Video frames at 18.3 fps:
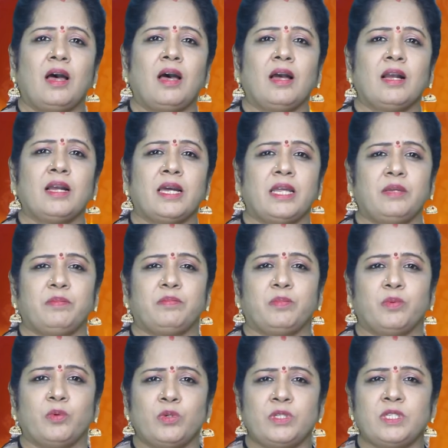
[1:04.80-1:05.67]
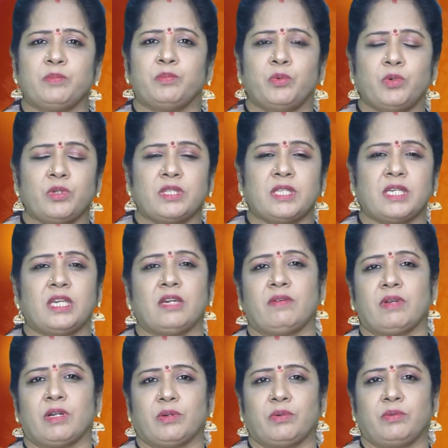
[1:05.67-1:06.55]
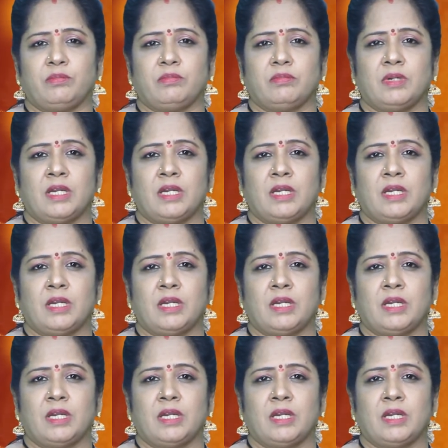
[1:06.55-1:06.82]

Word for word: ఆఖరి పూజ పూర్తయ్యే వరకు